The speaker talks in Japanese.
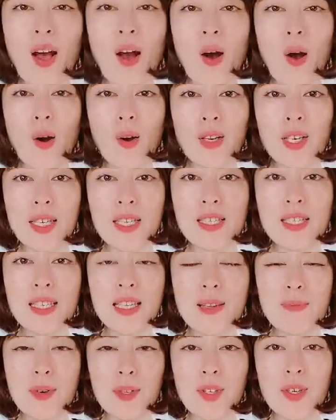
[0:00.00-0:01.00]
本質
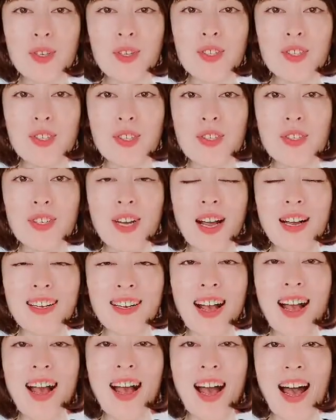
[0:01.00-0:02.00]
に戻る習慣
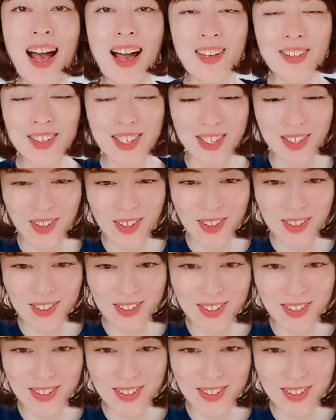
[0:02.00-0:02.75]
がある人